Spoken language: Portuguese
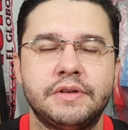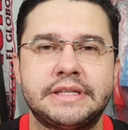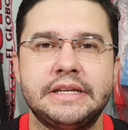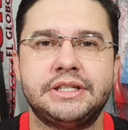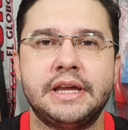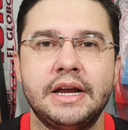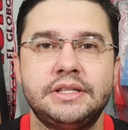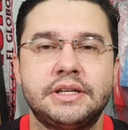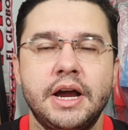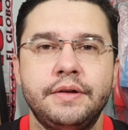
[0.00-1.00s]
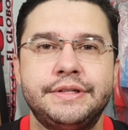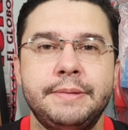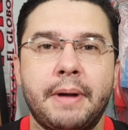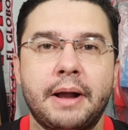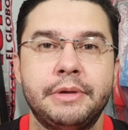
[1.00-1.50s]
vocês grandes ganhos
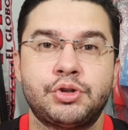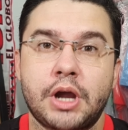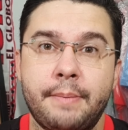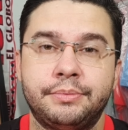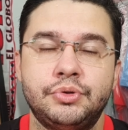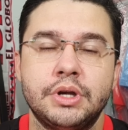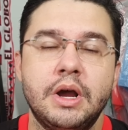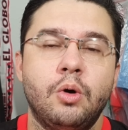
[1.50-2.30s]
e pagamentos rápidos.